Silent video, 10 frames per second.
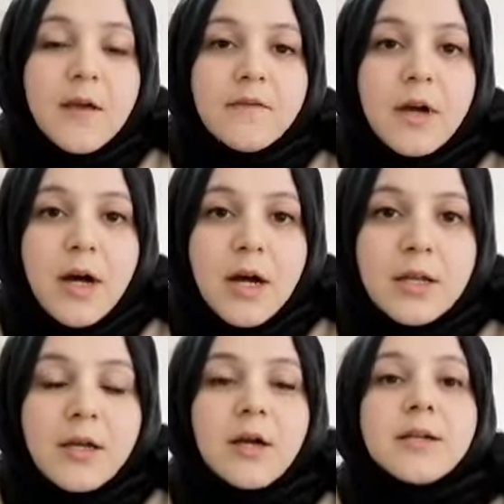Ve
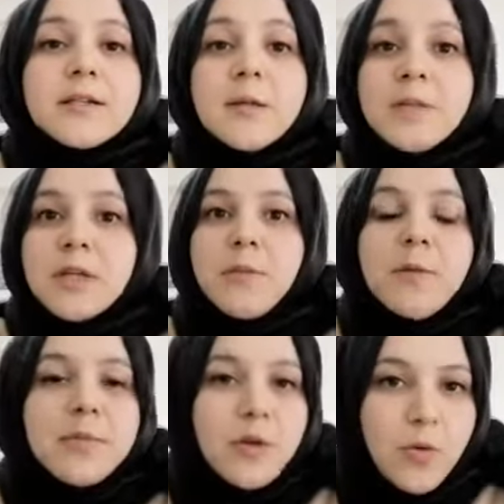hala kısa bir
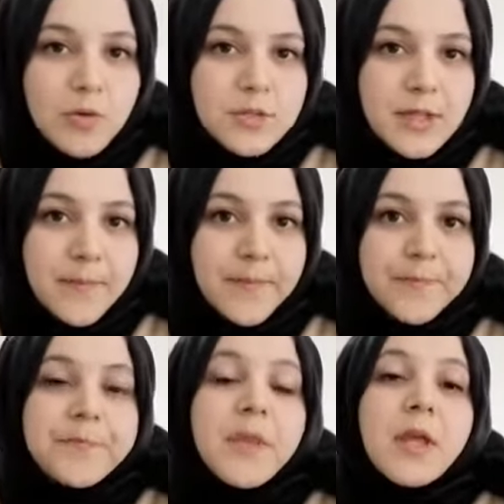zaman bile olsa
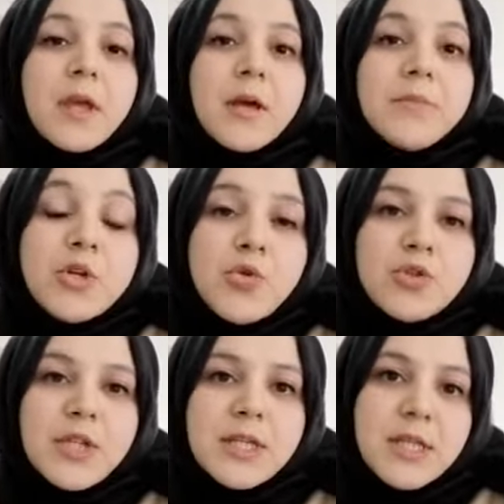birçok
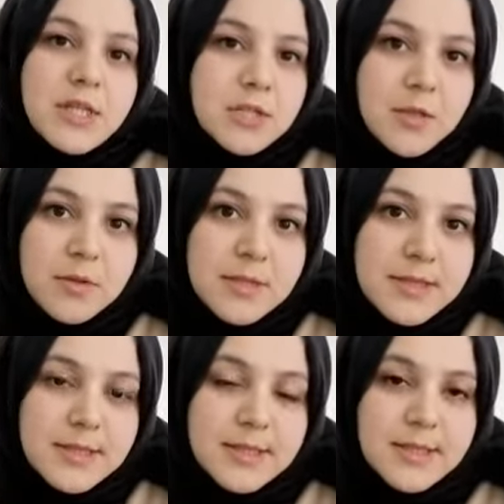şeyi
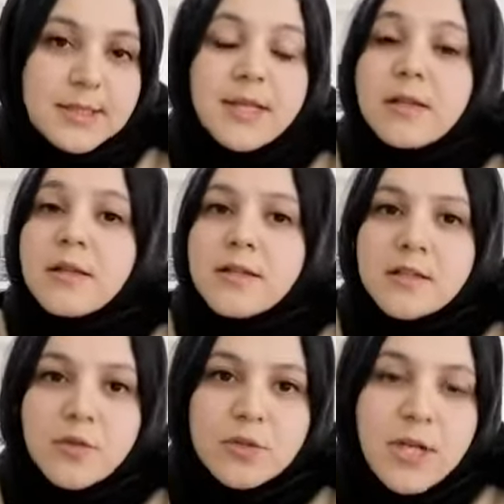değiştirebilirsiniz.
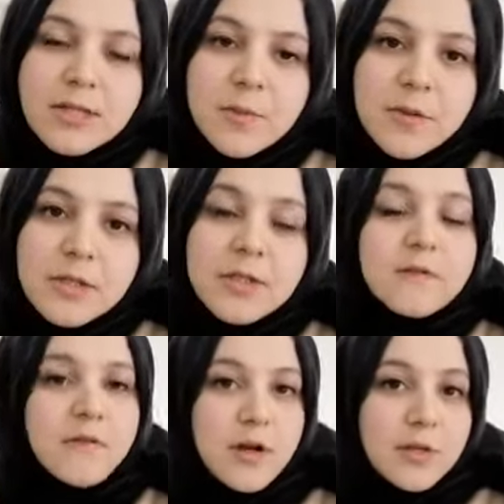Netlerinizi yükseltebilir,
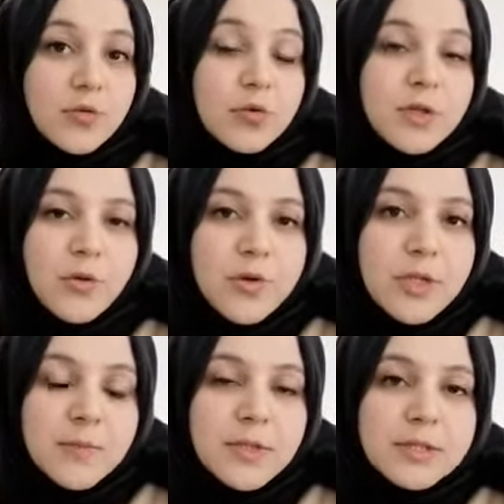farklı konular
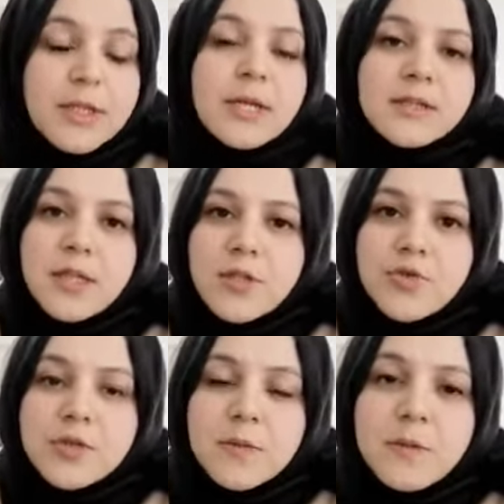öğrenebilir, test
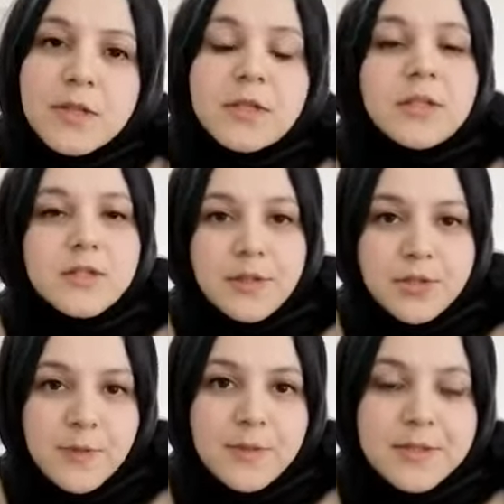çözebilir,
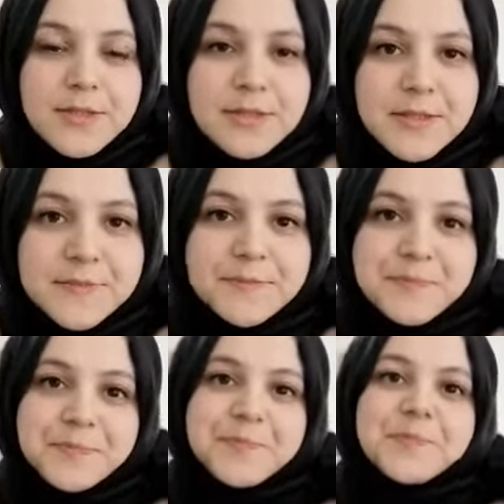çalışabilirsiniz.
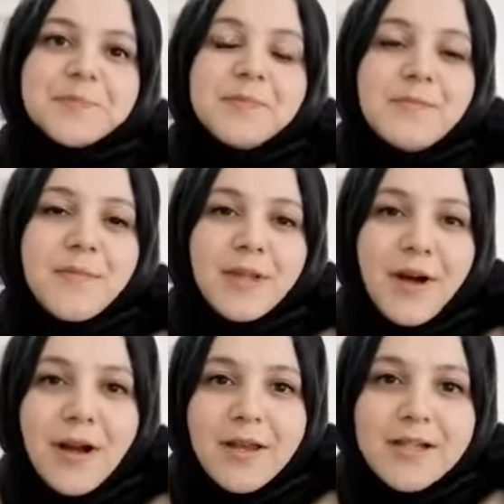
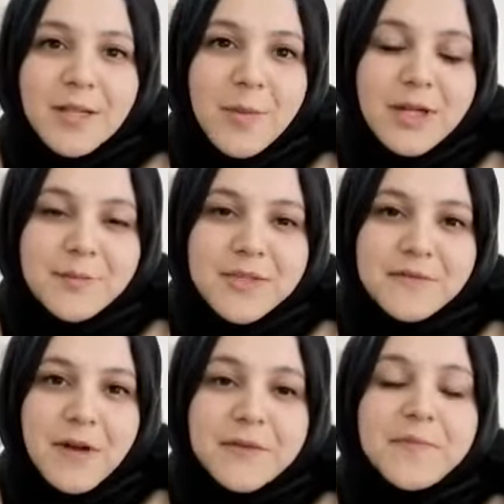Hala
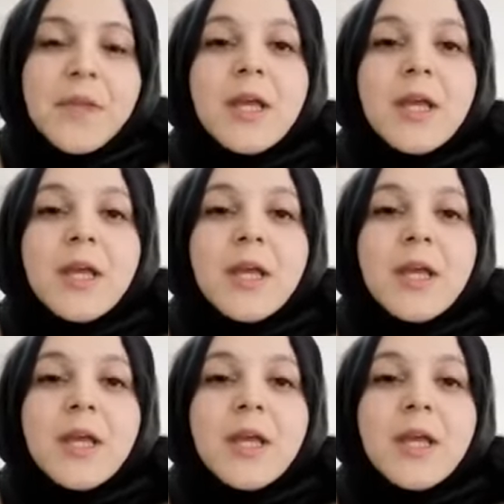zamanımız var.